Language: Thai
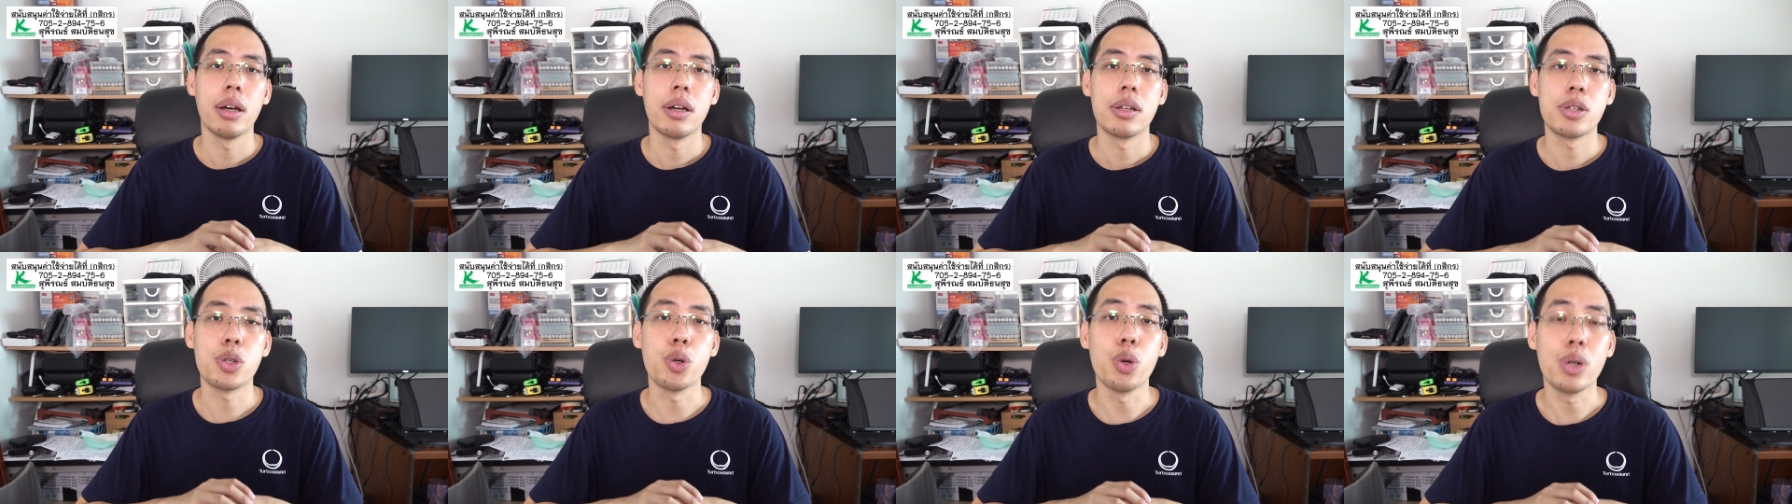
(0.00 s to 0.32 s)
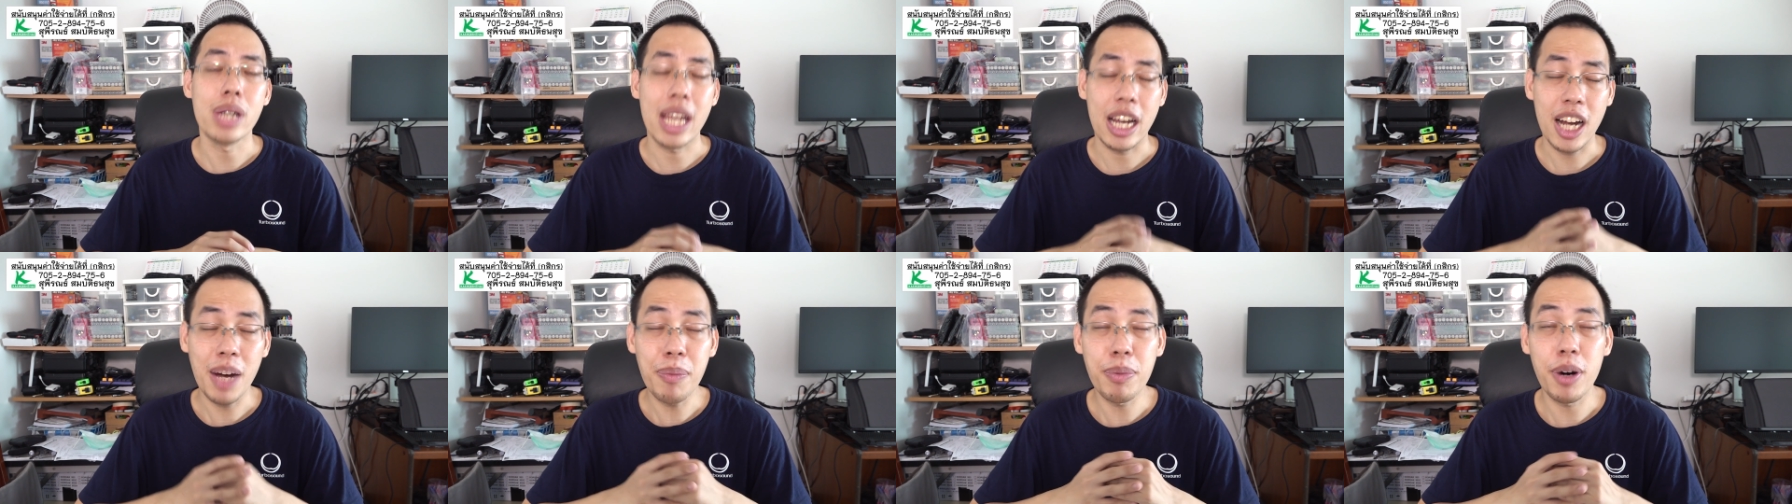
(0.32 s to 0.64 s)
ส่วนให
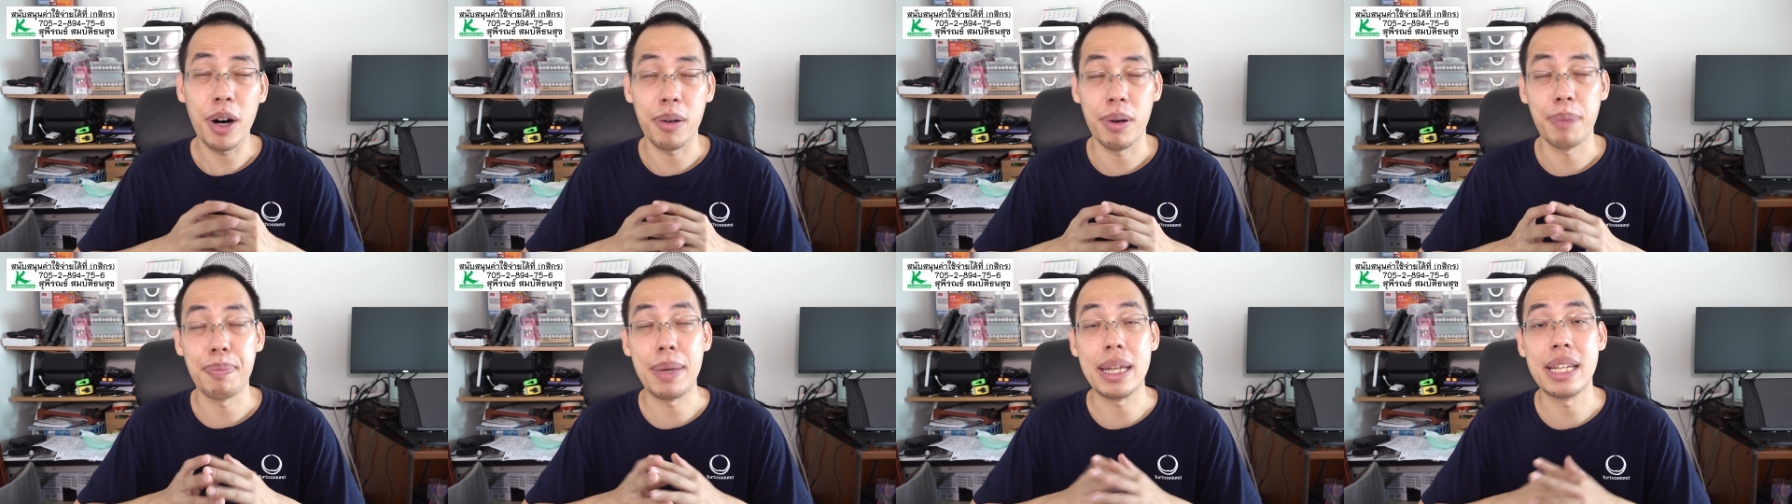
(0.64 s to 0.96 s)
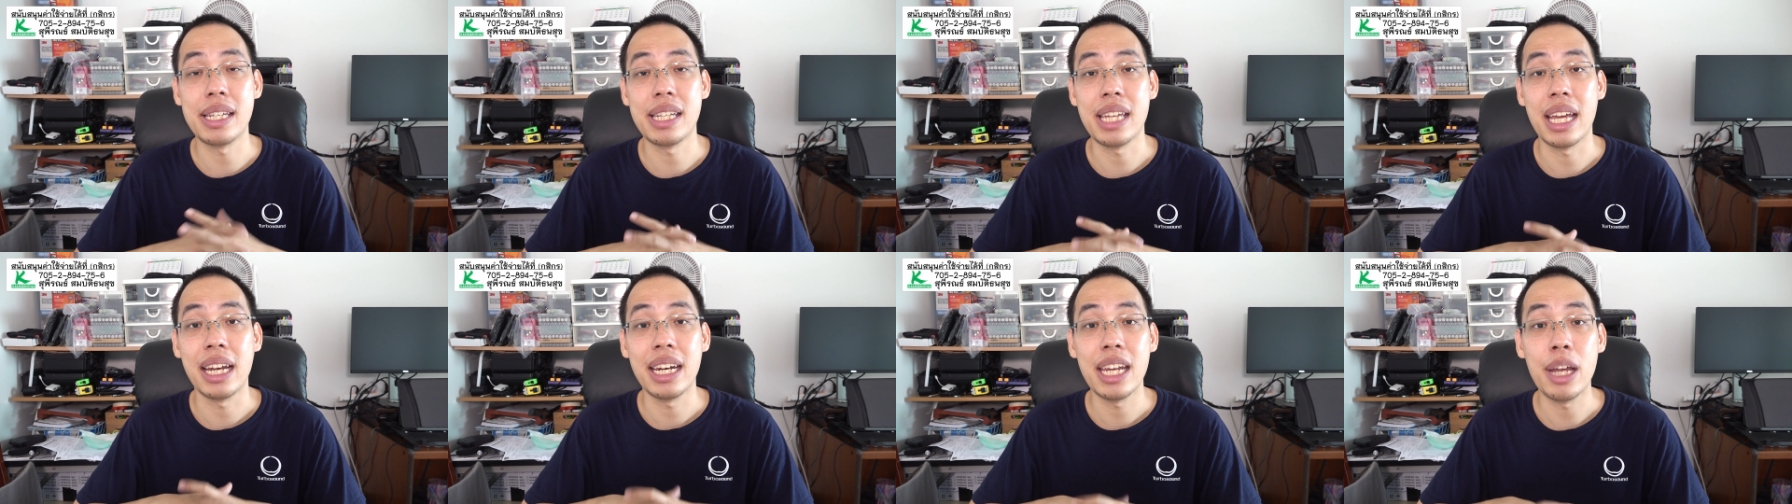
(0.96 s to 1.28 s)
ญ่ก็บอกมาเป็น
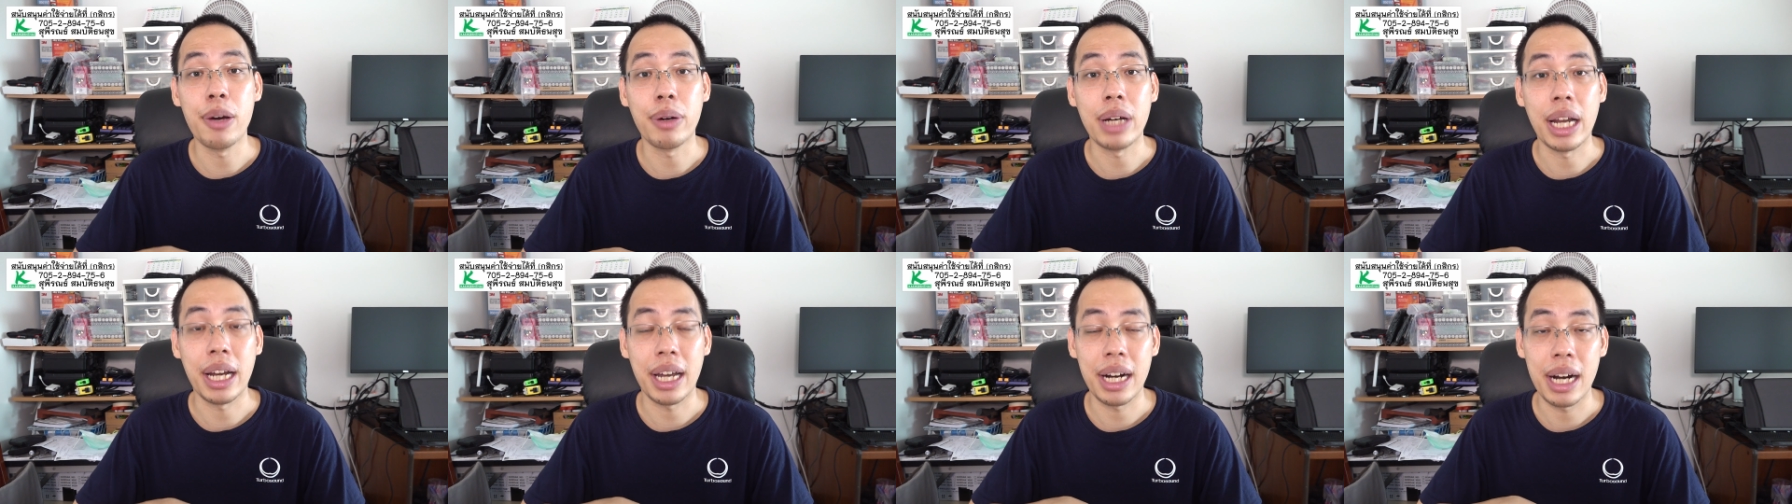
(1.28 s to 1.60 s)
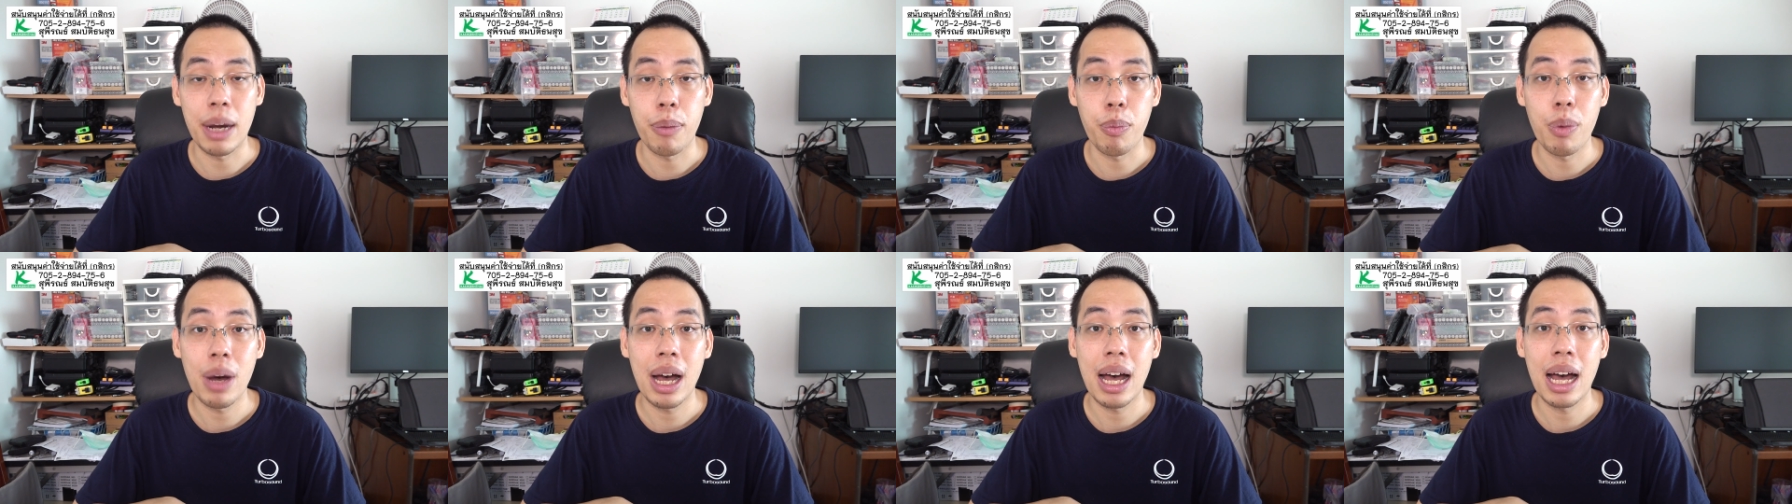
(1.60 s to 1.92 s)
เสียงเดียวกันครั
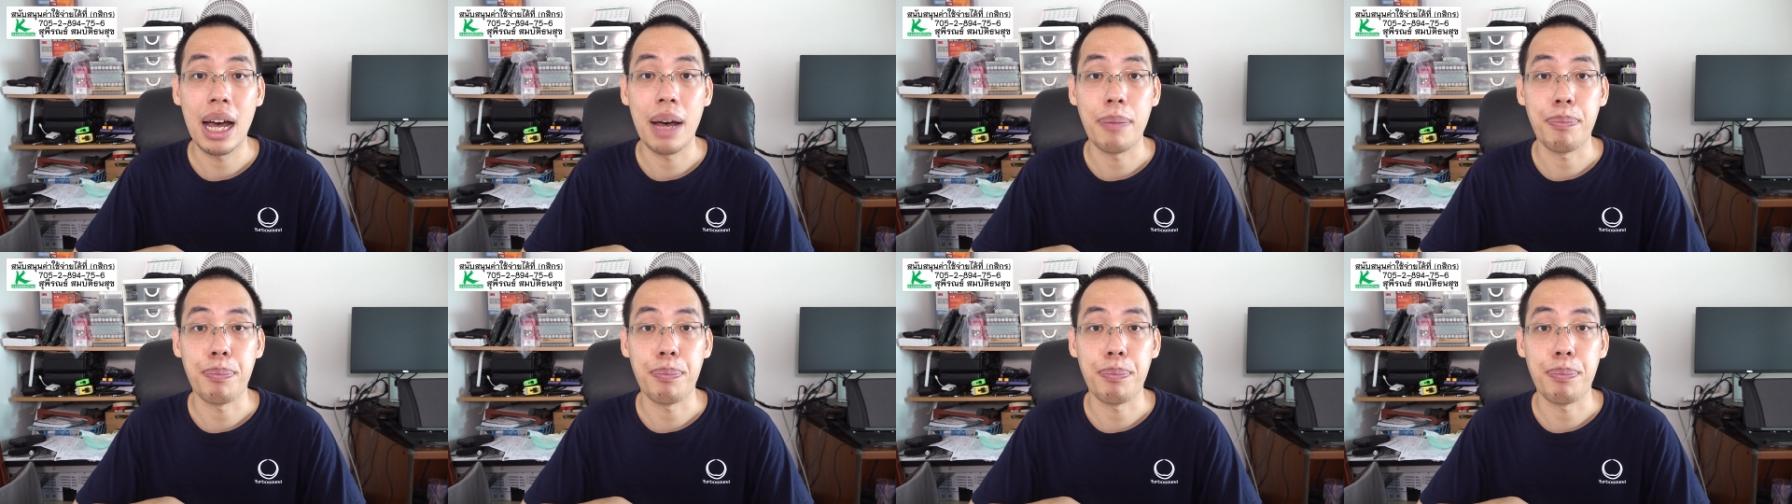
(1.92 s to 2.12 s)
บว่า